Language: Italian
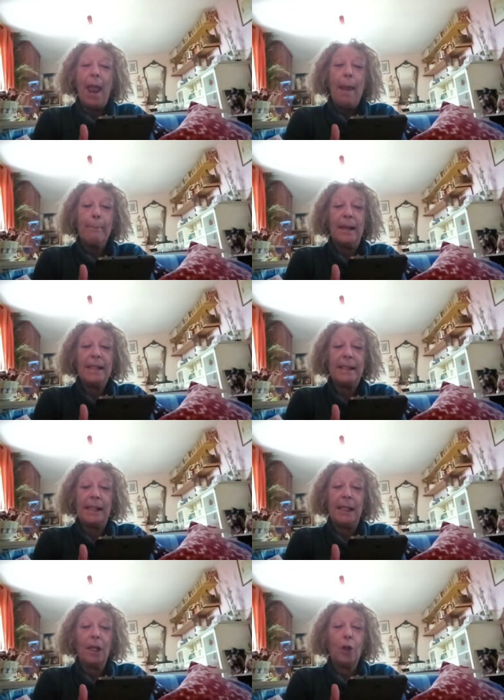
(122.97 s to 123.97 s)

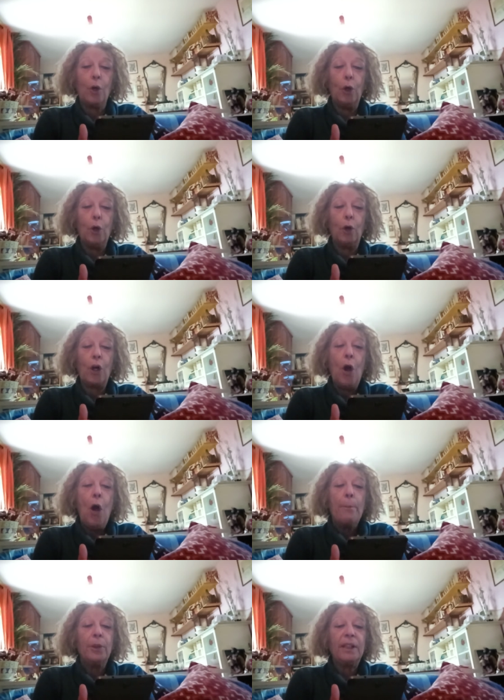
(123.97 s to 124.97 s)
bensì con loro
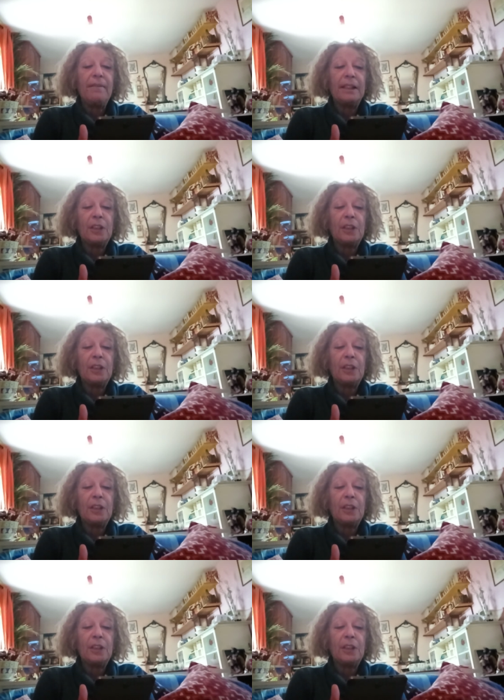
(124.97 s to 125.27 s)
poteva